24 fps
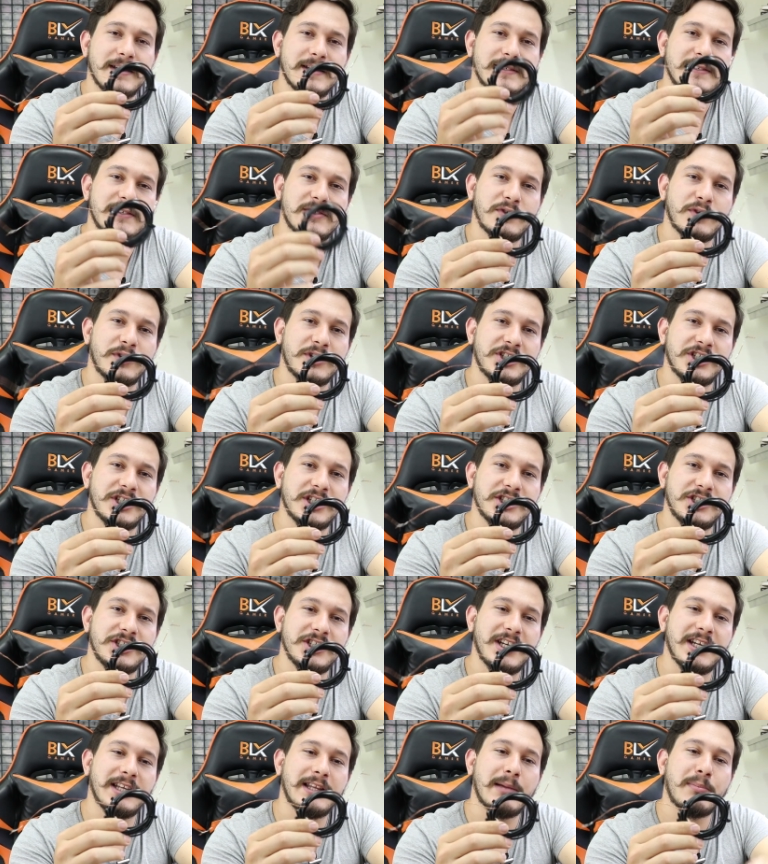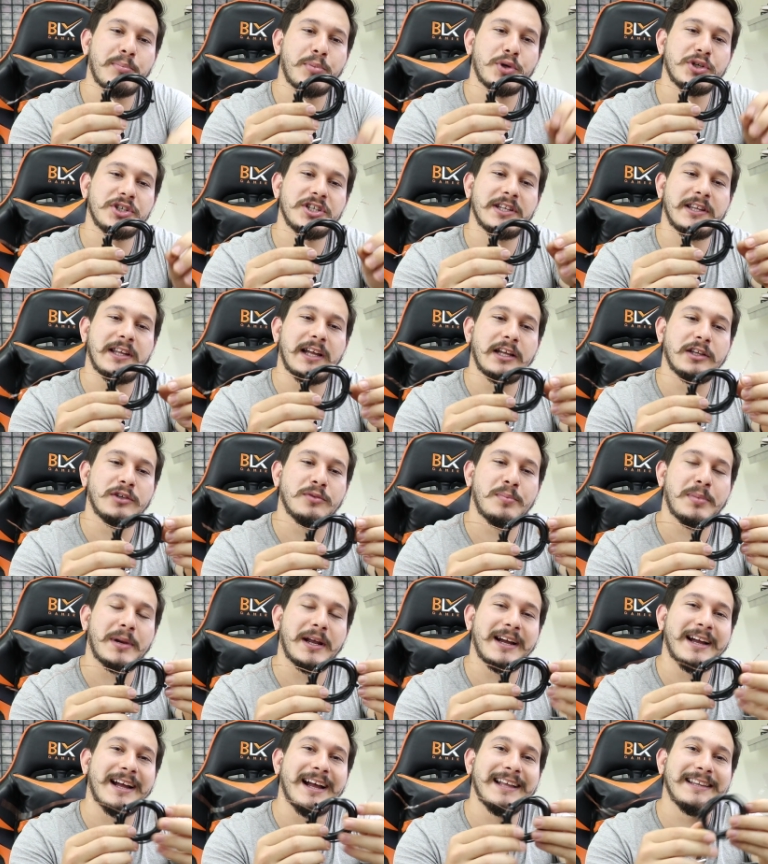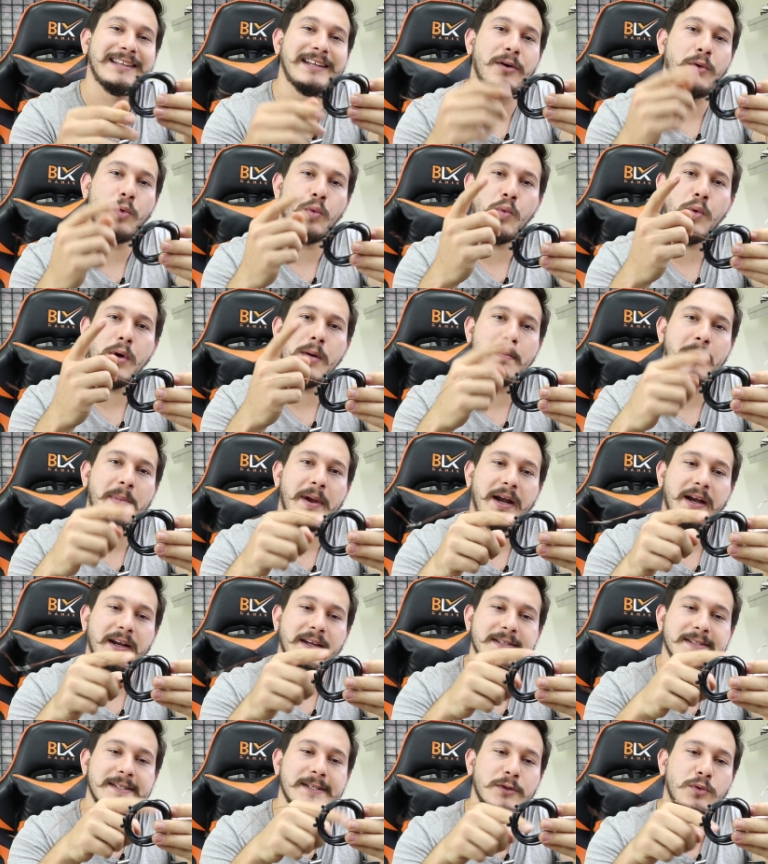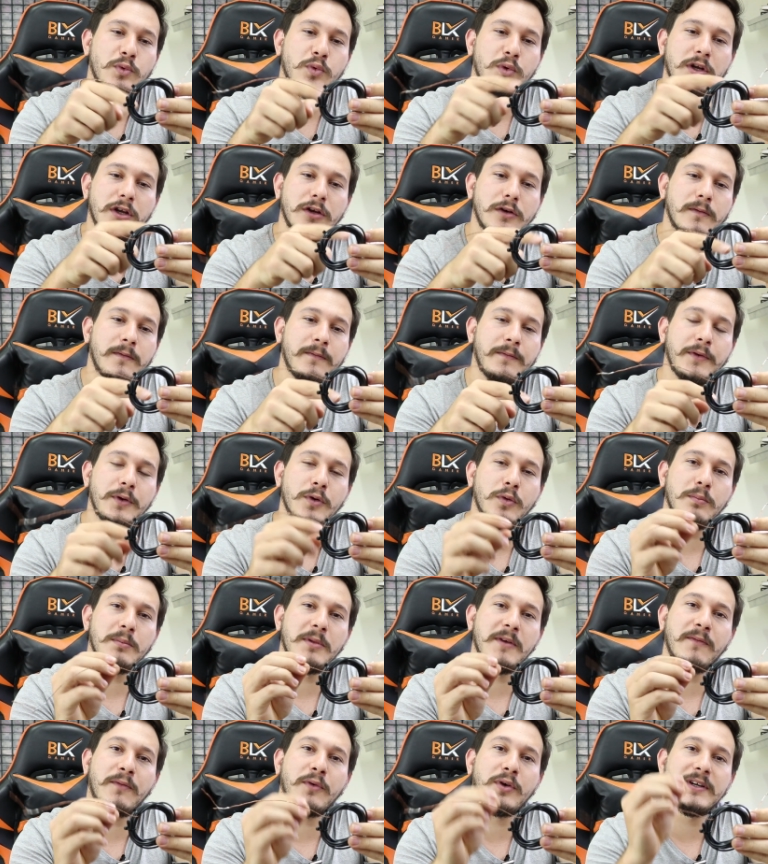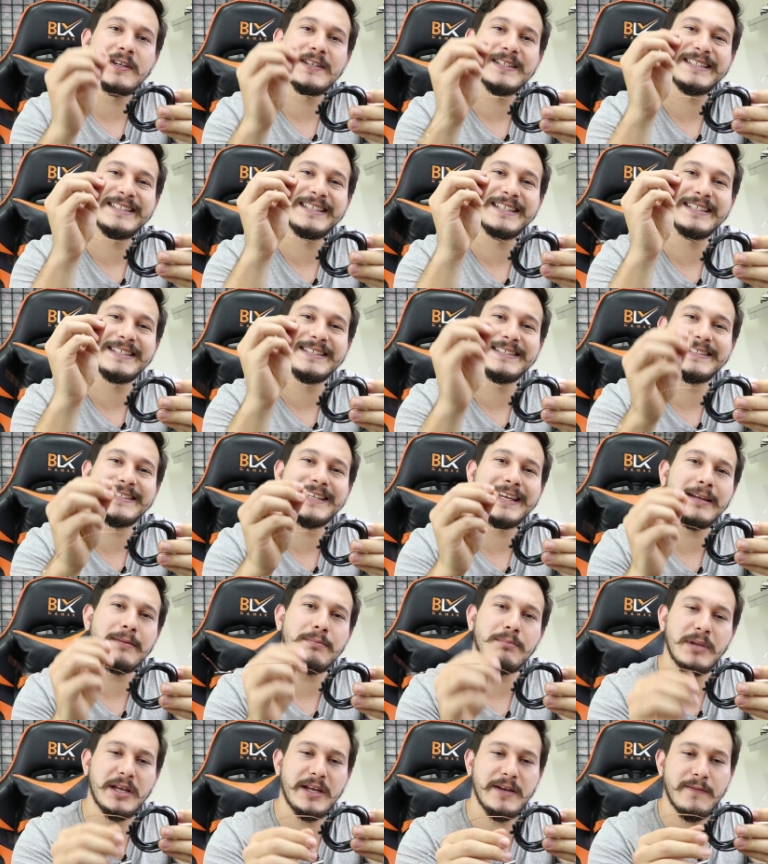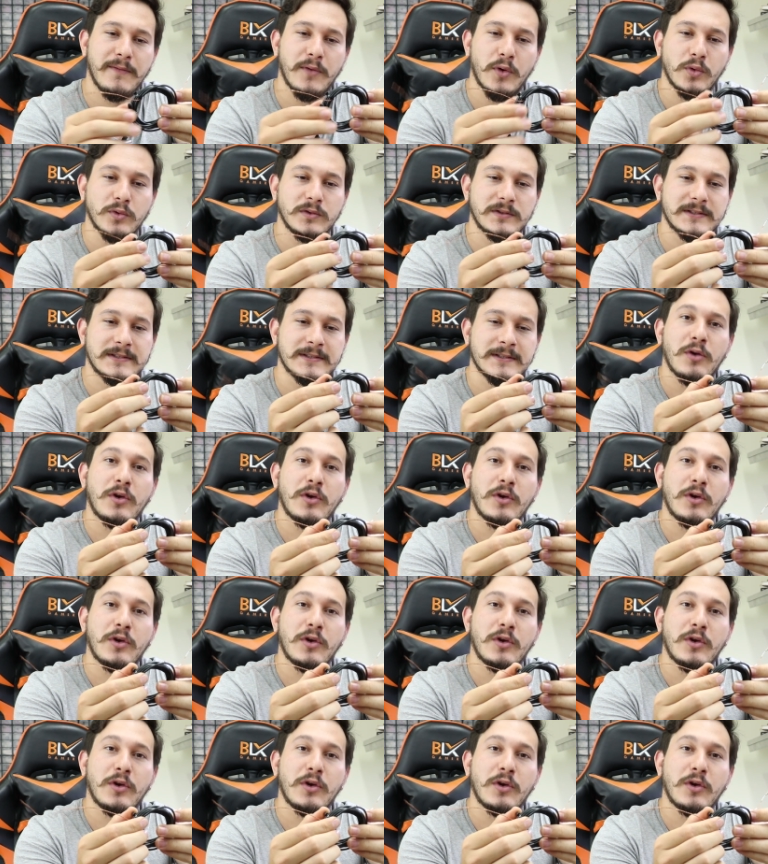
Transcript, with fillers: resistor shunt aqui está projetado para cada 1 ampere que circula no fio me fornecer 100 mV.